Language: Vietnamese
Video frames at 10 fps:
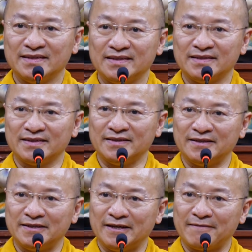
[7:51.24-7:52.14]

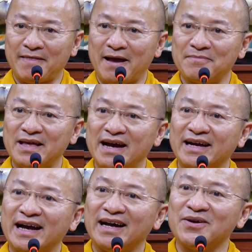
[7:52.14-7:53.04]
rồi tham gia
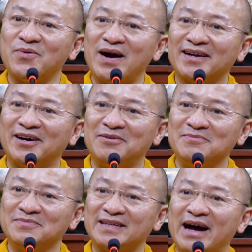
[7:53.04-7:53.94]
các cái hoạt
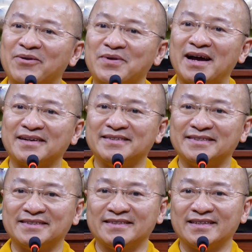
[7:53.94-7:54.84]
động tạo ra
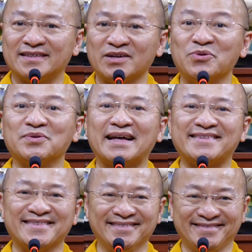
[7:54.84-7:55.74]
được cái nguồn tài
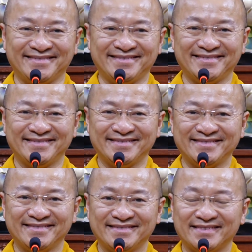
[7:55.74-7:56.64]
chính,
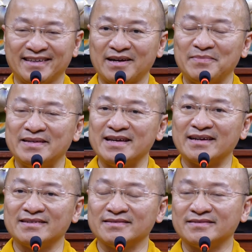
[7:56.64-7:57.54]
thì các bệnh
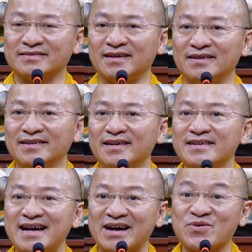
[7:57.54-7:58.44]
nhân trở nên
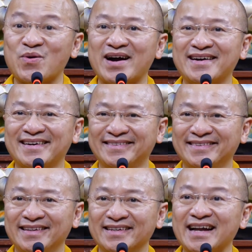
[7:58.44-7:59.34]
hân hoan hơn,
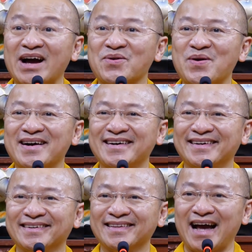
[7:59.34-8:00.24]
lạc quan
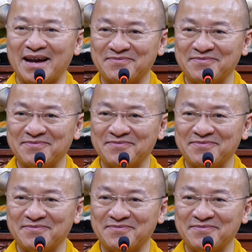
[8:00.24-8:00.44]
hơn, hạnh